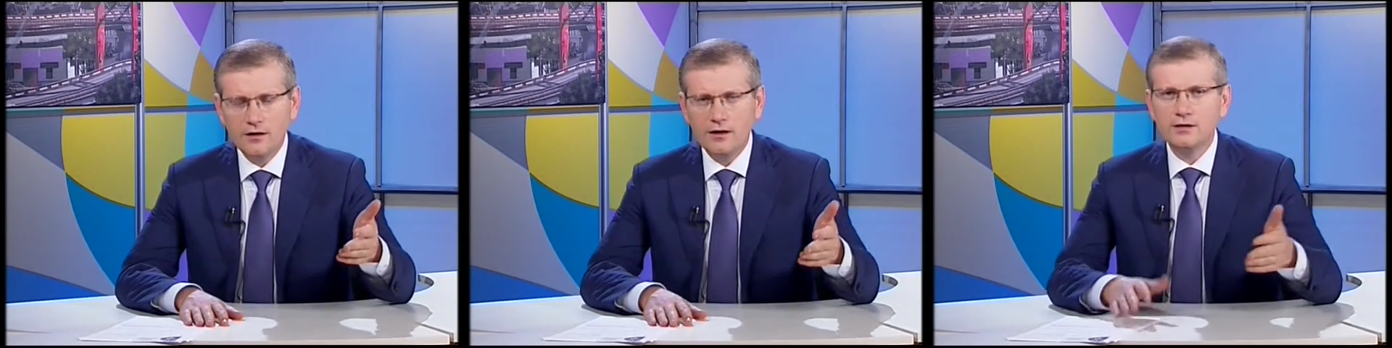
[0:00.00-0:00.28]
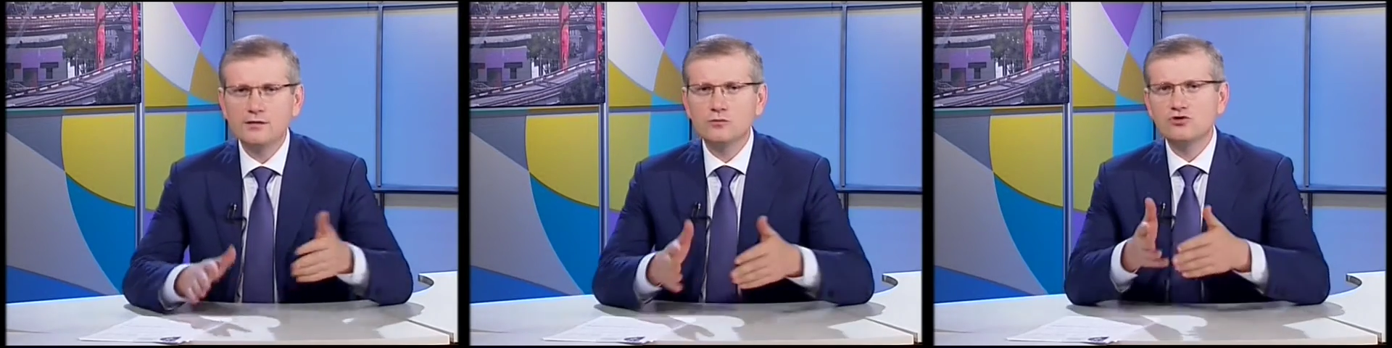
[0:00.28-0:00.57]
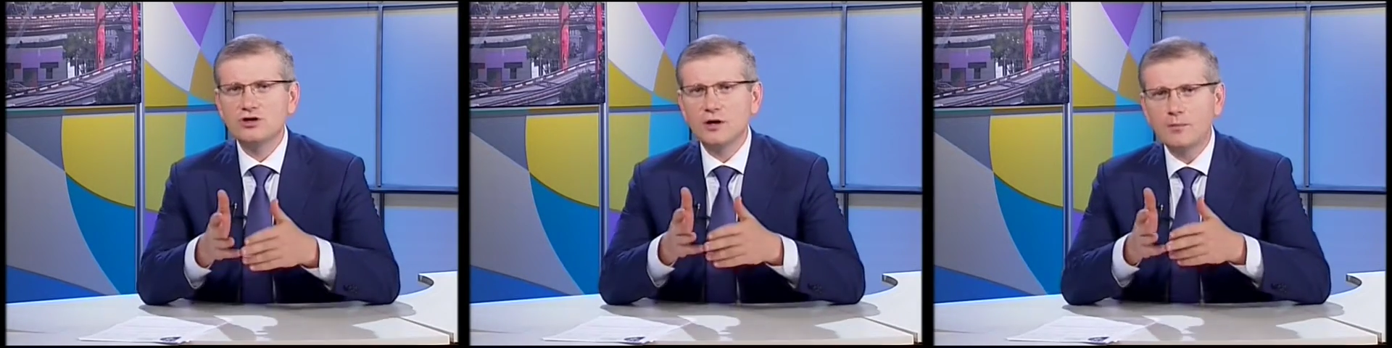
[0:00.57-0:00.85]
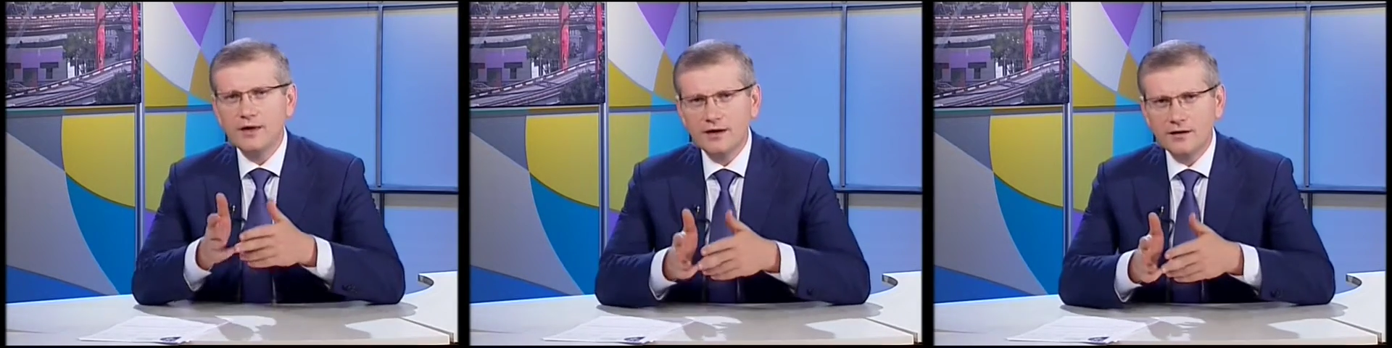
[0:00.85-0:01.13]
Это уже
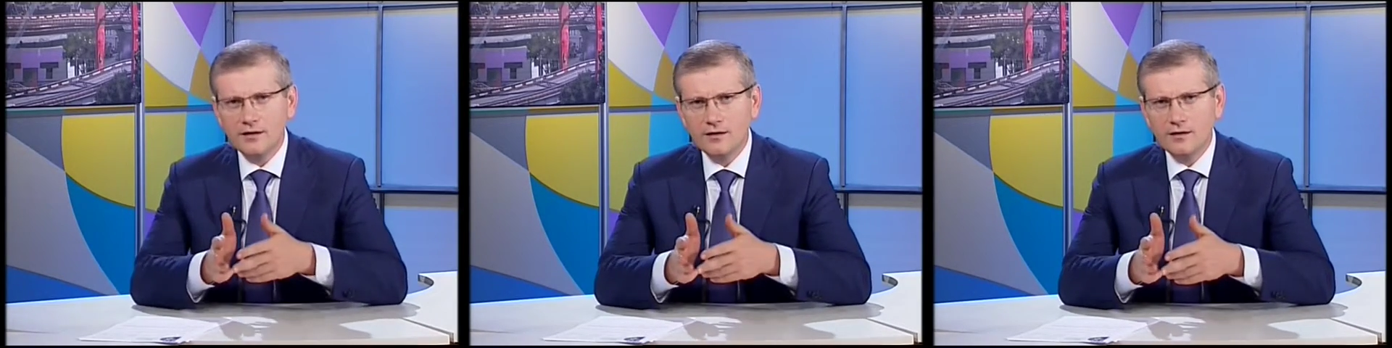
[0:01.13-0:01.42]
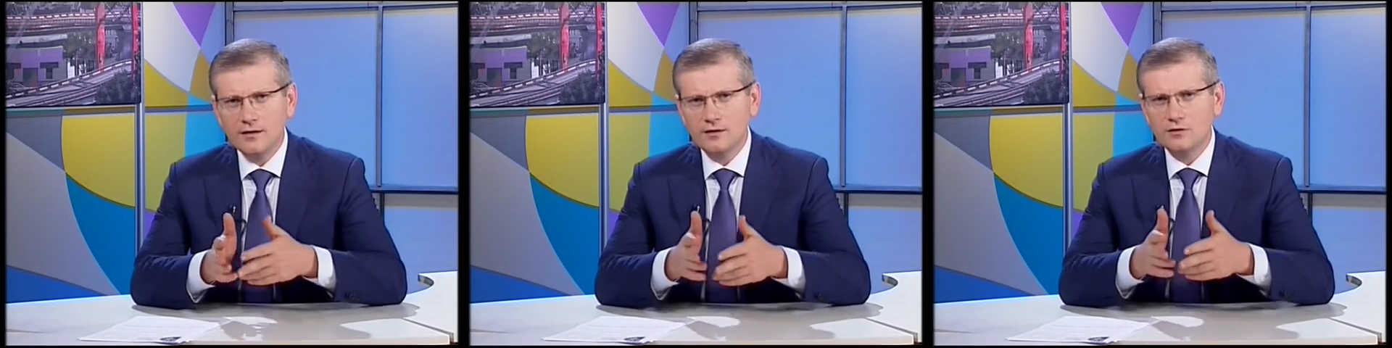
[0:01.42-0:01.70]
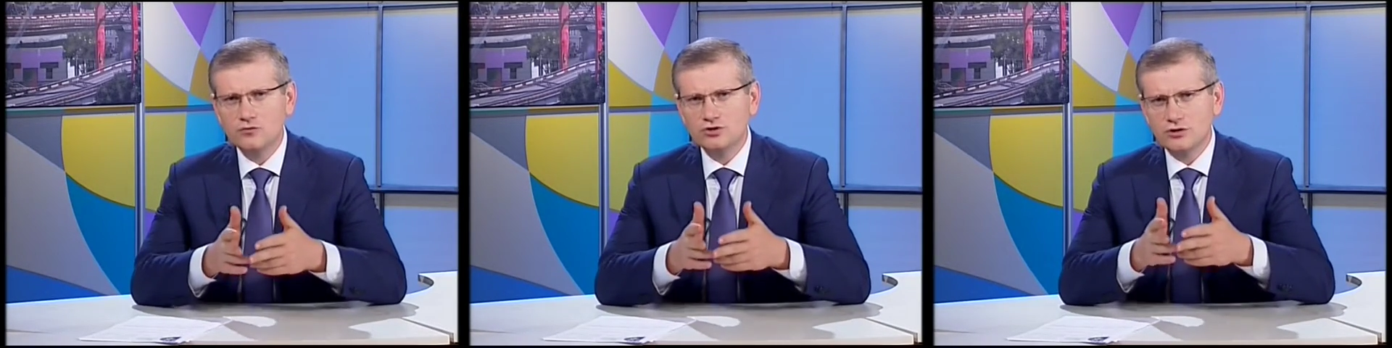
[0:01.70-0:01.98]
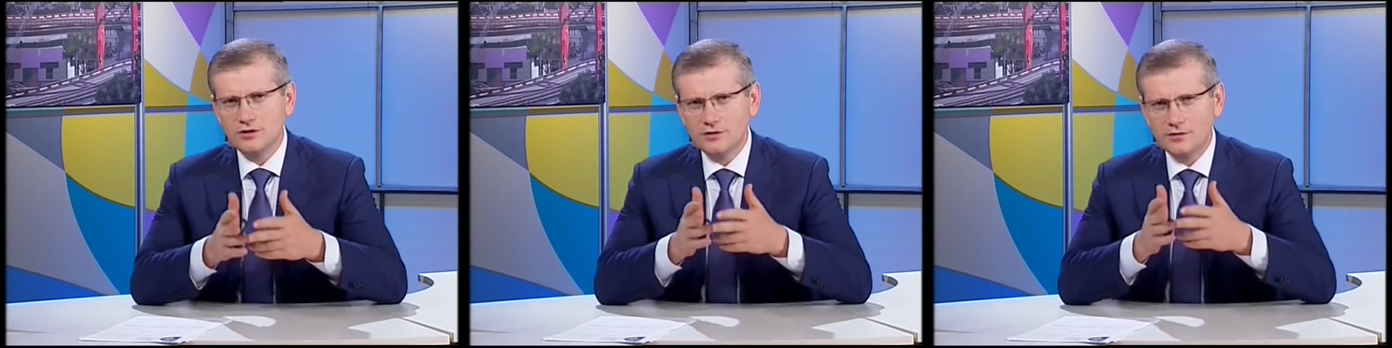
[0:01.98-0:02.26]
Америка, это
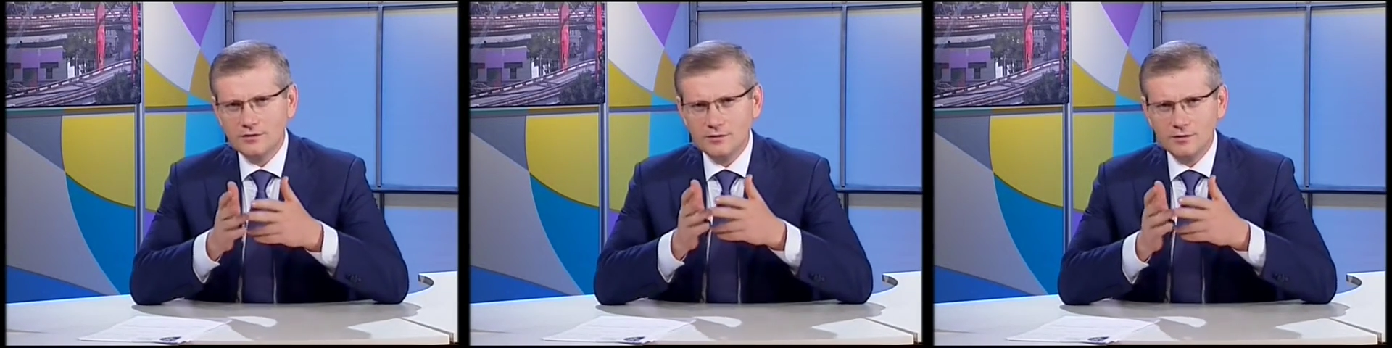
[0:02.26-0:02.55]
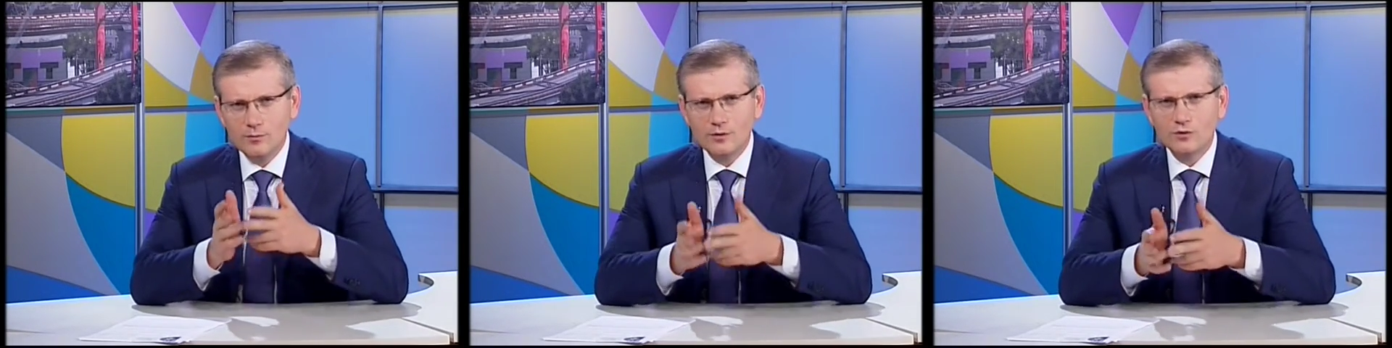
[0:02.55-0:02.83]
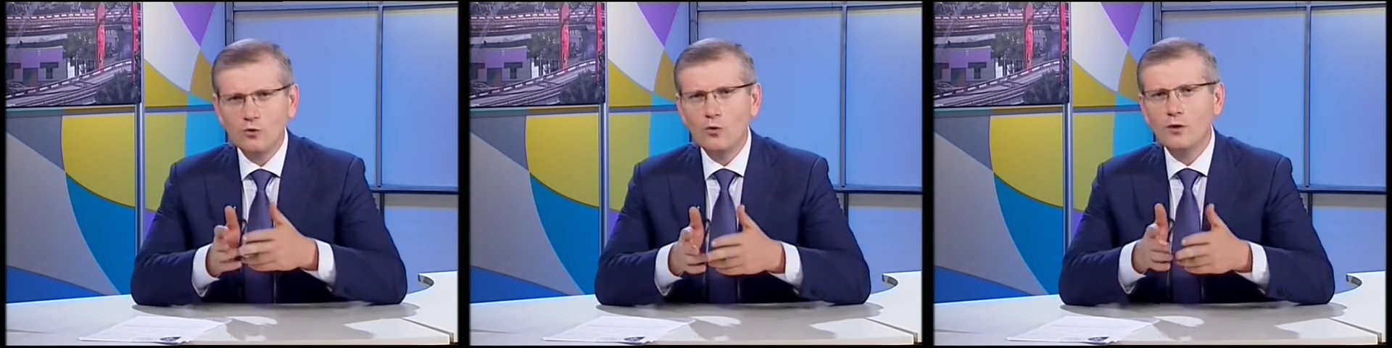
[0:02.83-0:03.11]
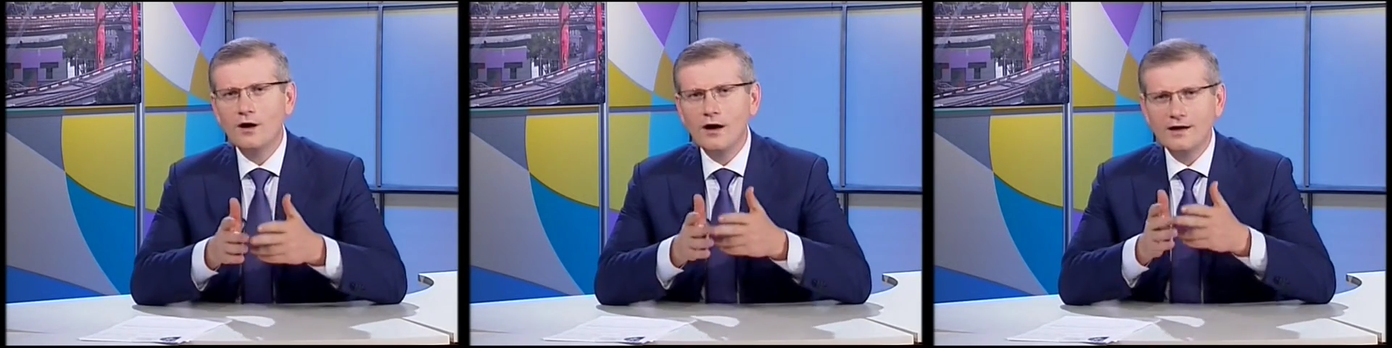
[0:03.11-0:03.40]
уже
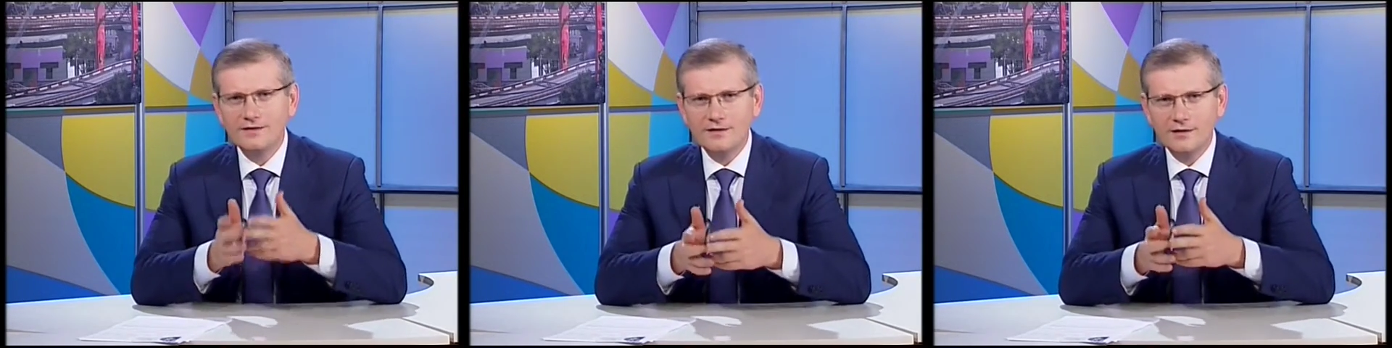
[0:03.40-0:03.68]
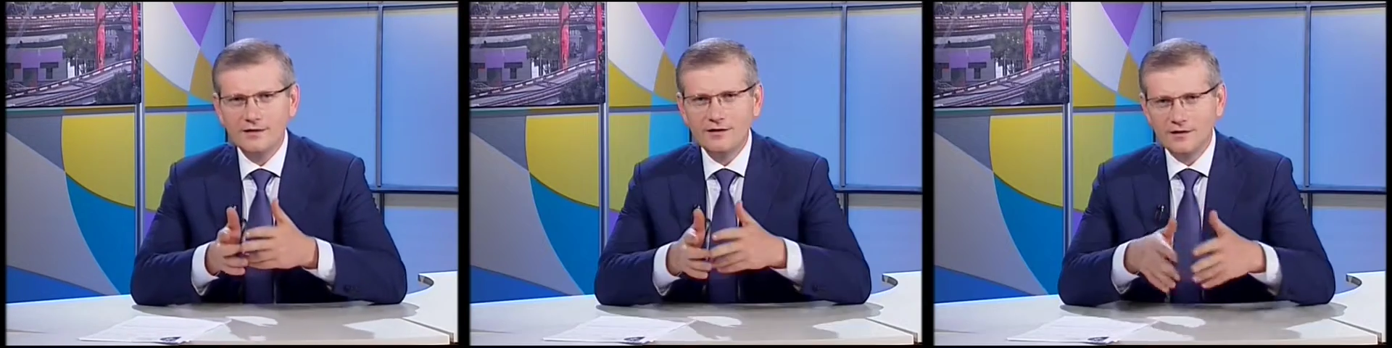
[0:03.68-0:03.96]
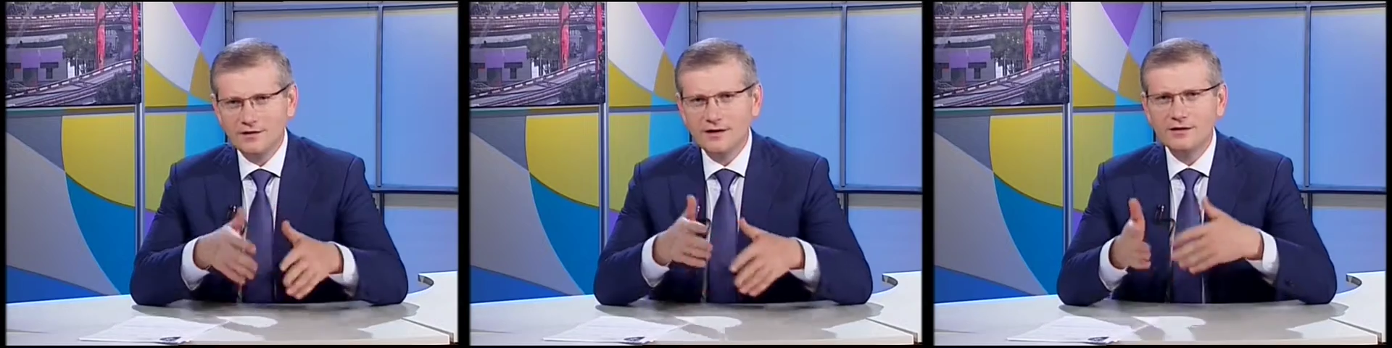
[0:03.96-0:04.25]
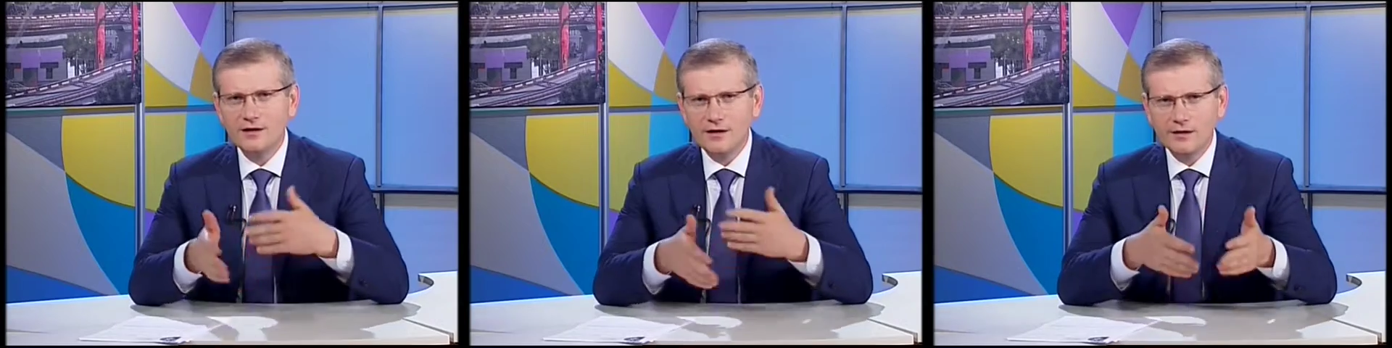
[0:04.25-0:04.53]
Бангкок, Азия и так
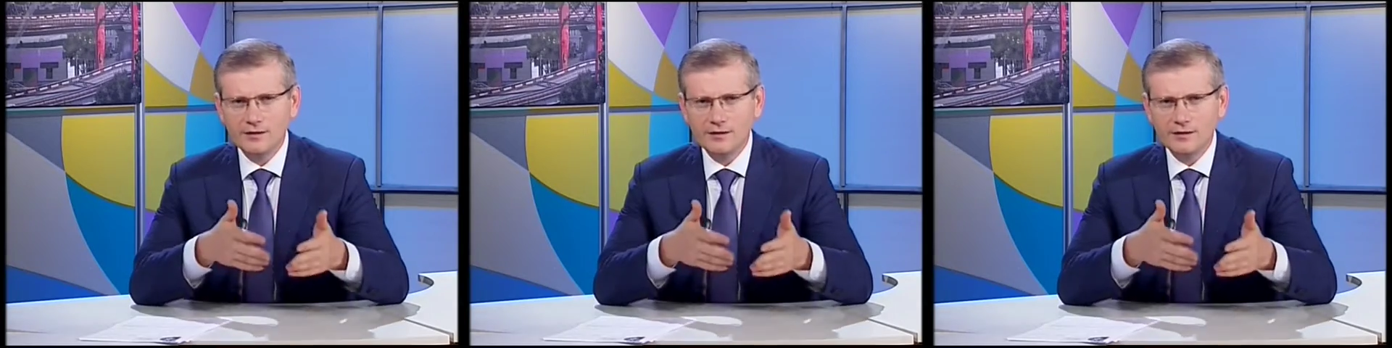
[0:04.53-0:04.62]
далее.